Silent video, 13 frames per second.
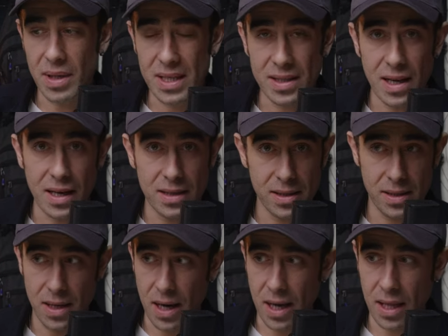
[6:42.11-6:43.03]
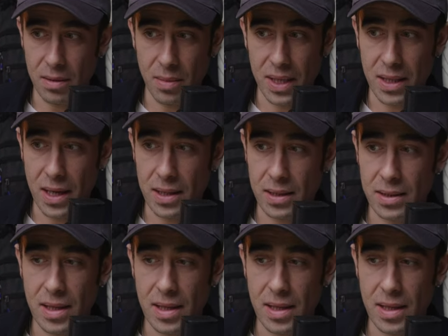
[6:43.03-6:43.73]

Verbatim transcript: Lisans almadan,